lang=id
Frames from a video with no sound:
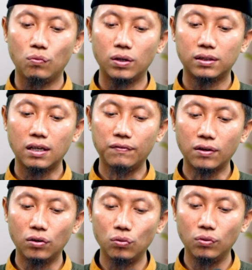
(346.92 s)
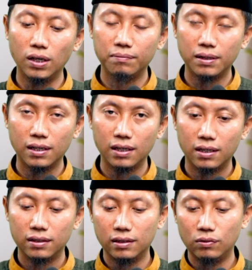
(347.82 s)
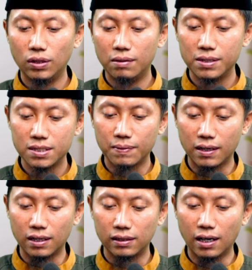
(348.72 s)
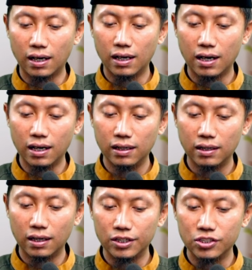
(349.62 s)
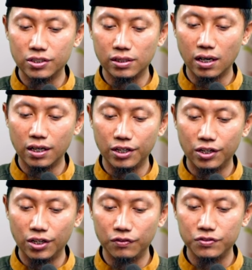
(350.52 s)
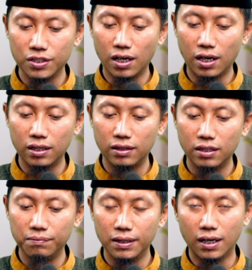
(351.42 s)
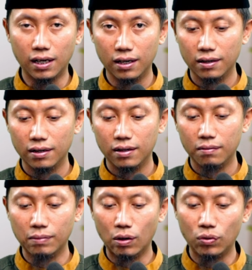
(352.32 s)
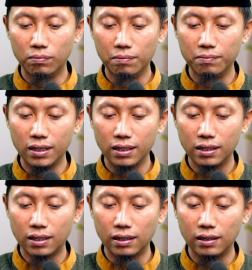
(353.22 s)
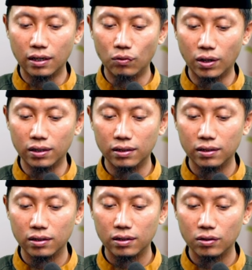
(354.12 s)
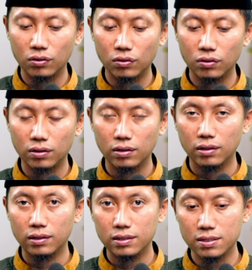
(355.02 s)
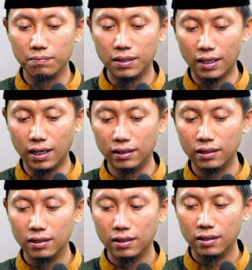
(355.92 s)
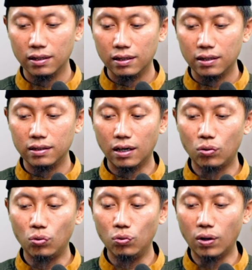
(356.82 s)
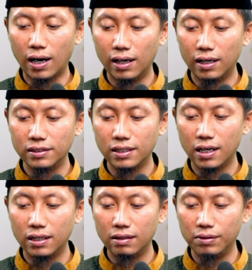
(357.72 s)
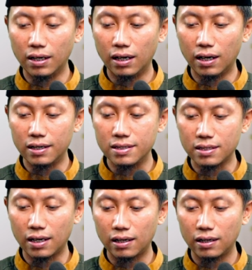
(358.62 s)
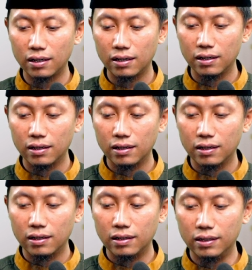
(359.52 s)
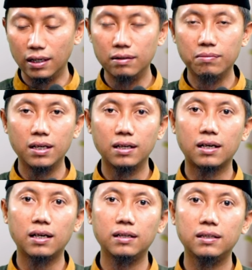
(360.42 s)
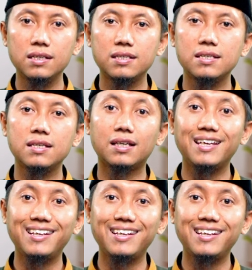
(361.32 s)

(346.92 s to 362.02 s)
Wattafaqal ulama dan ulama sepakat ala anna ijda dhabiha bahwa membaringkan hewan sembelihan yaqulu ala janibihal aisar dia dibaringkan di sisi